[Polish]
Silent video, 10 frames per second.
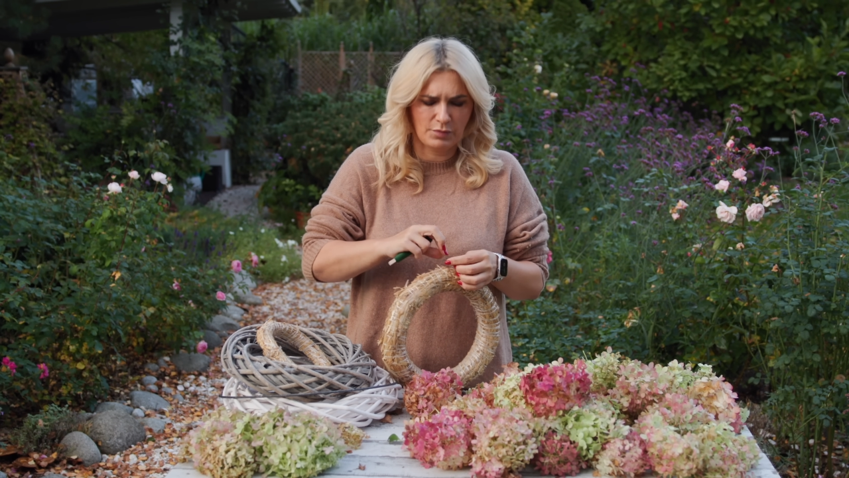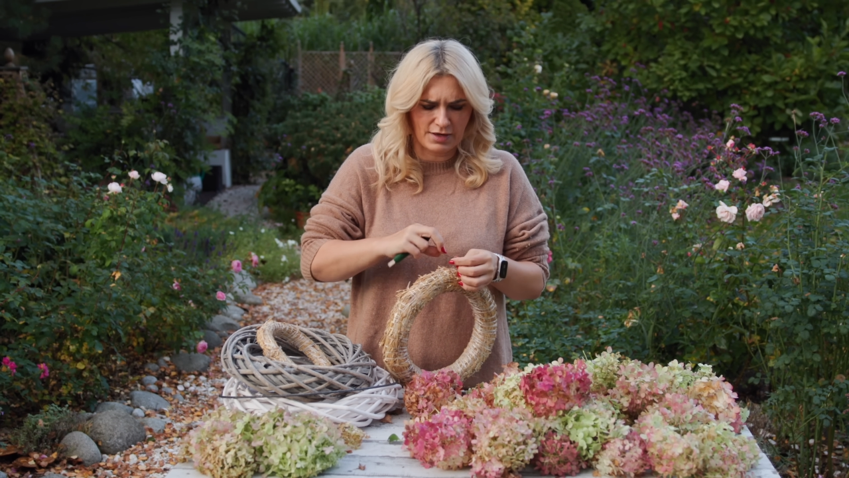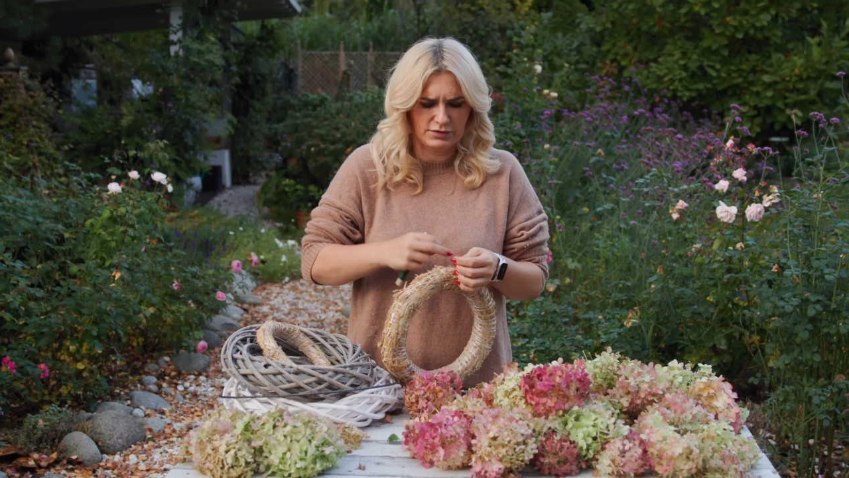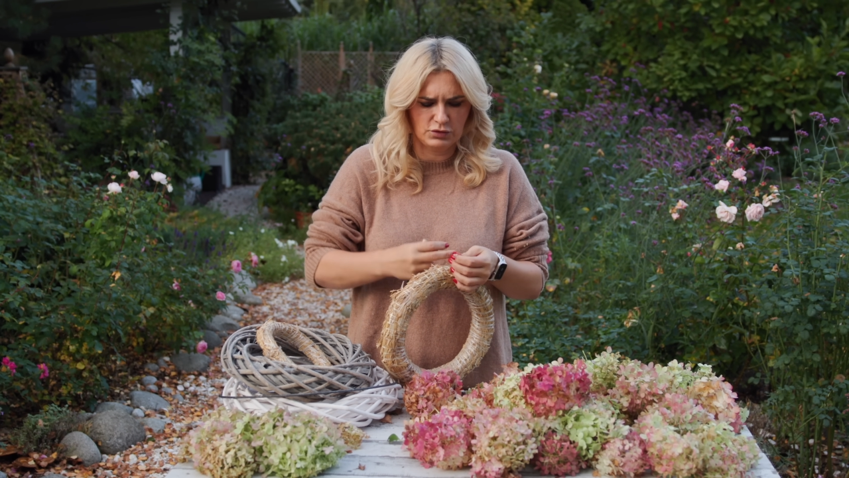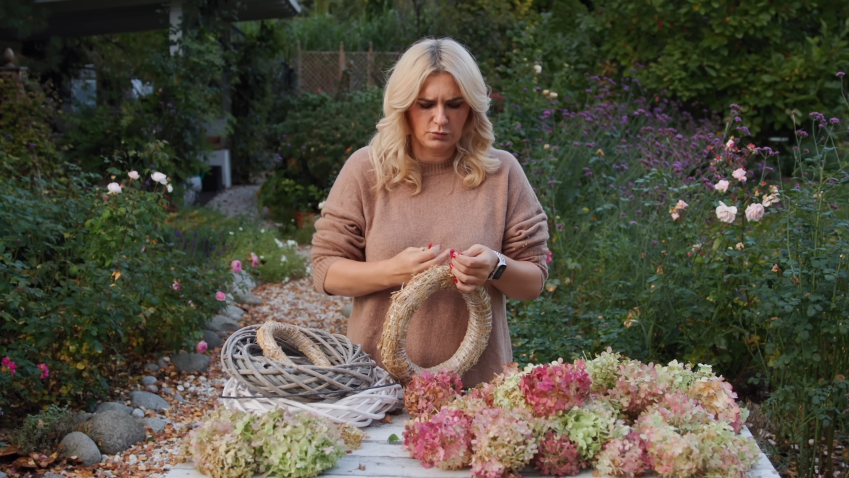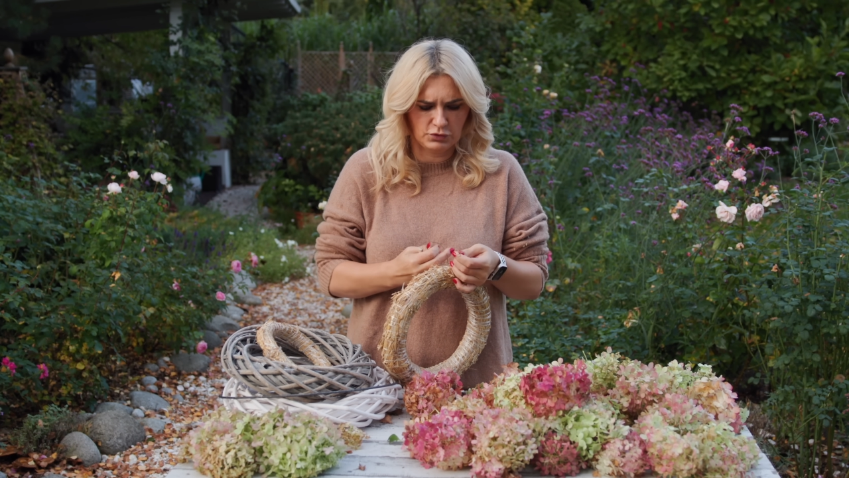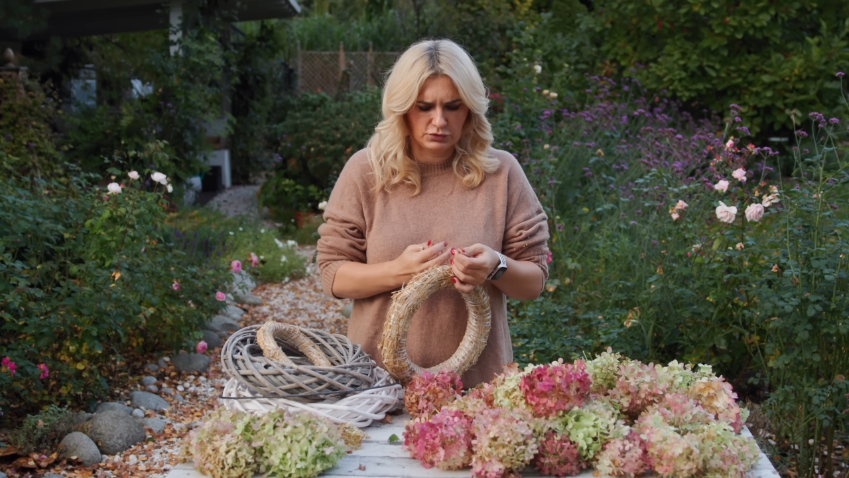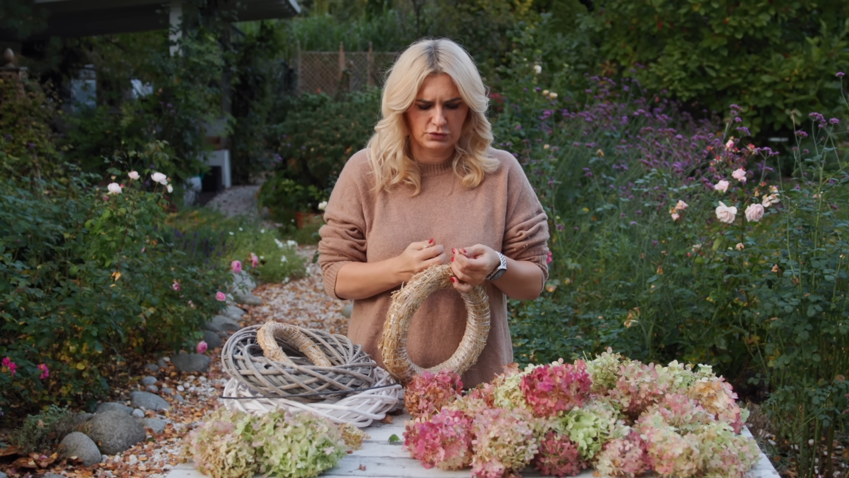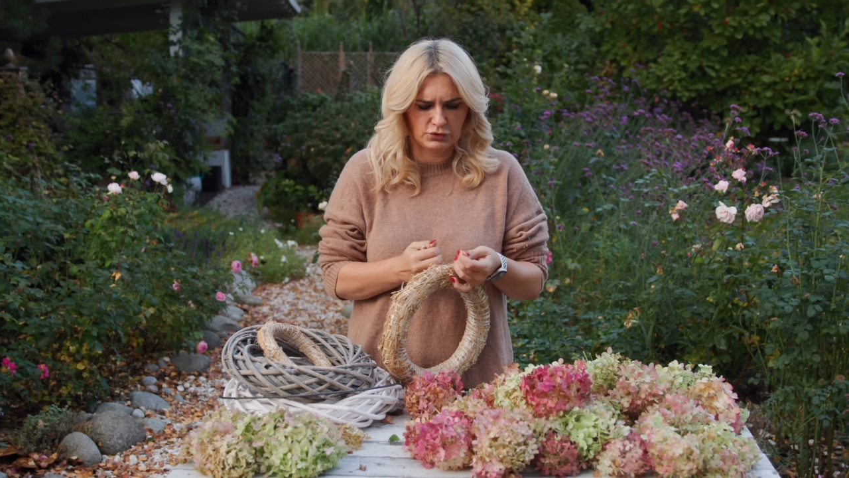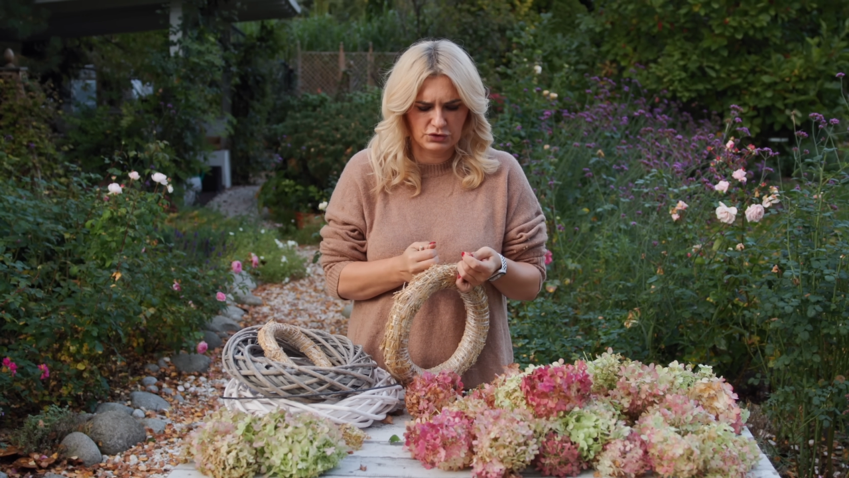bardzo
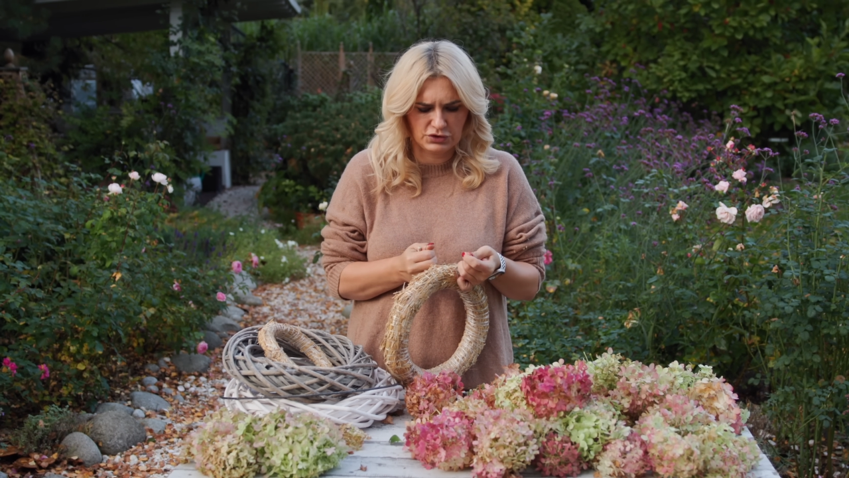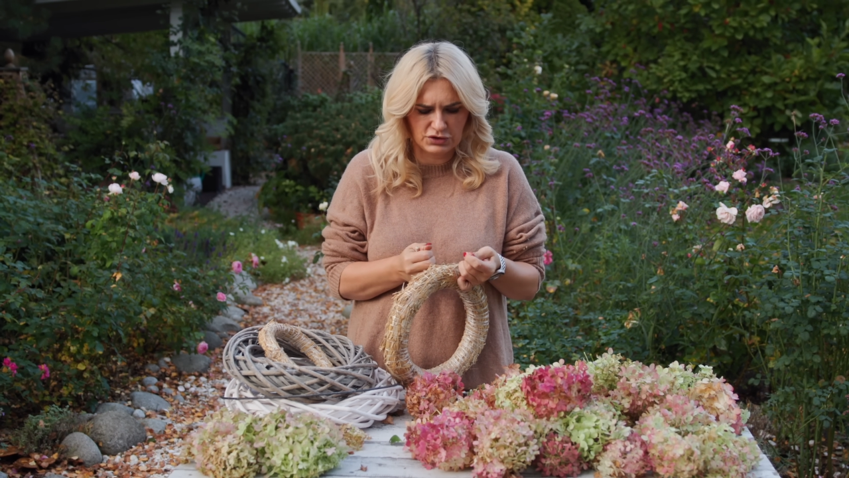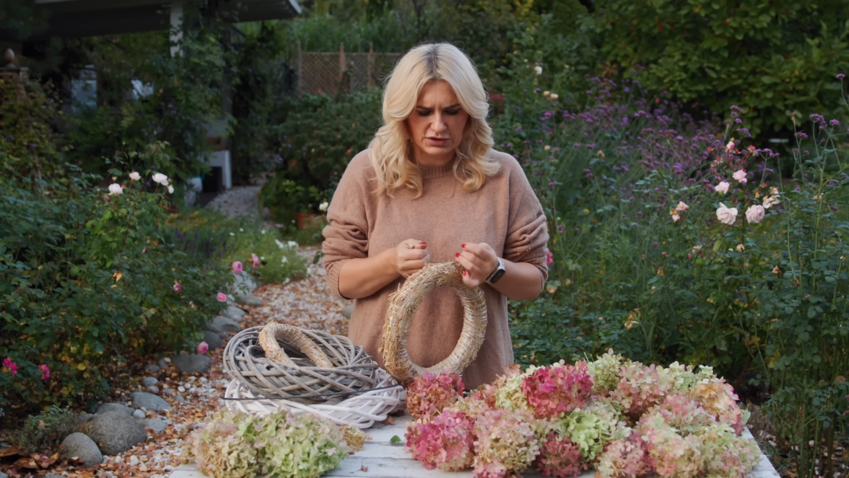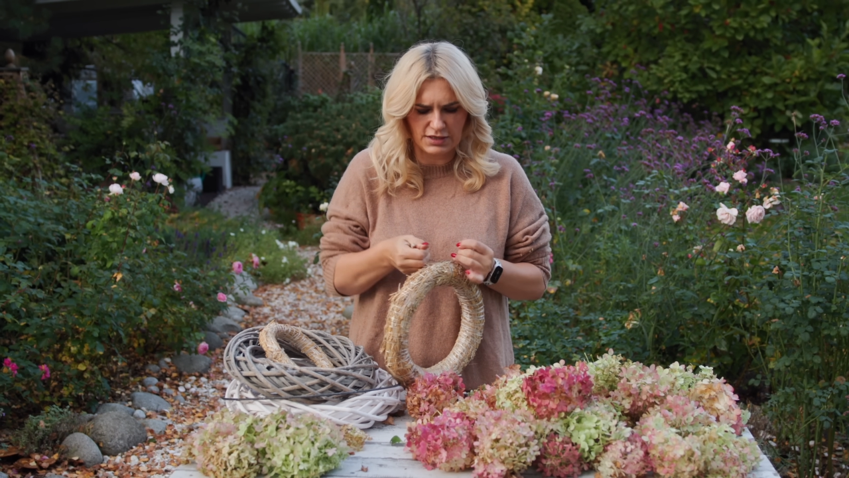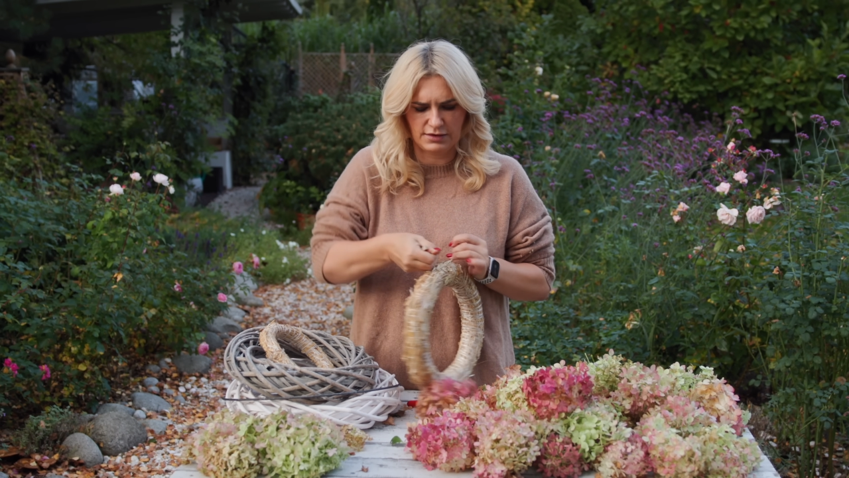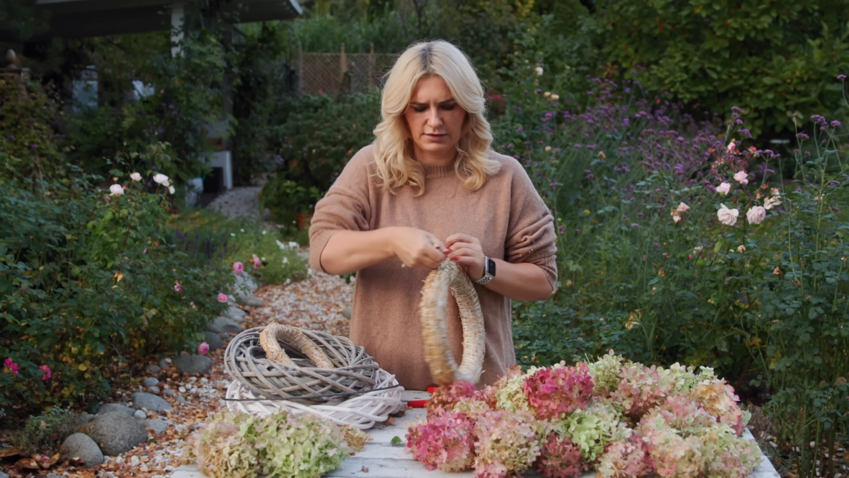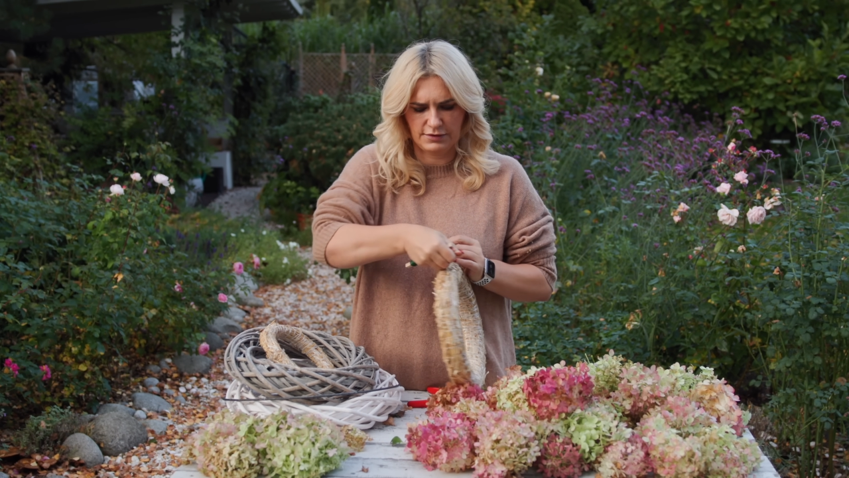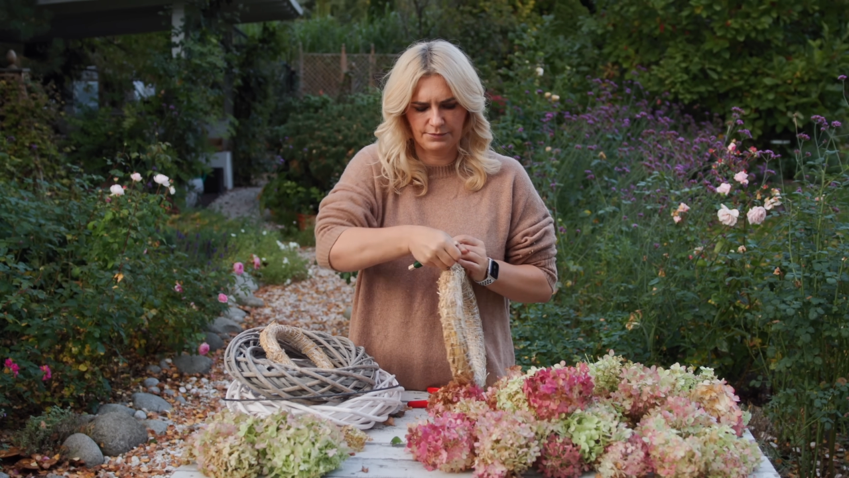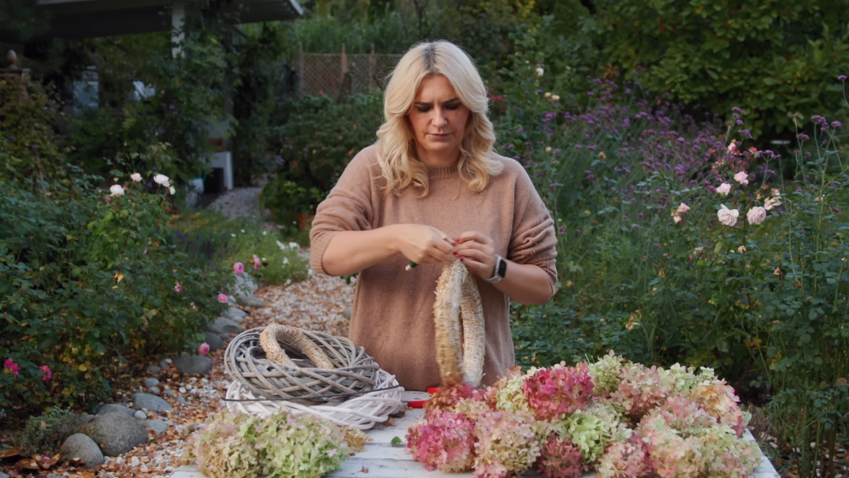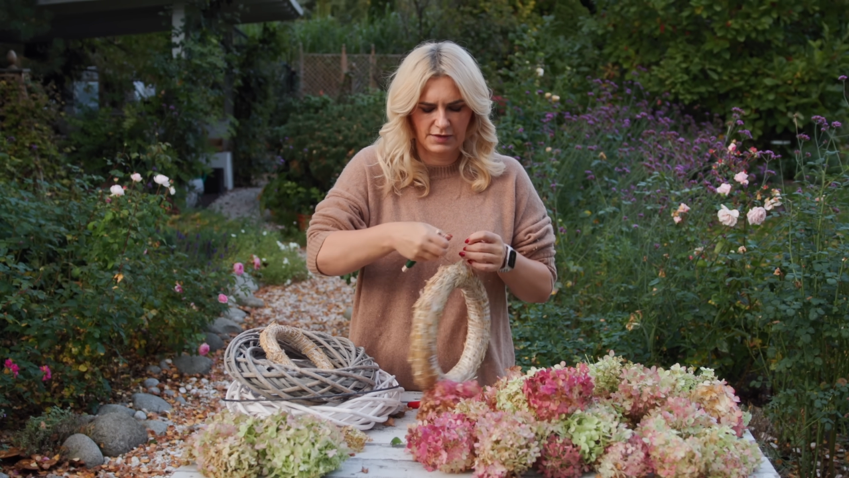mocno ściśnięty.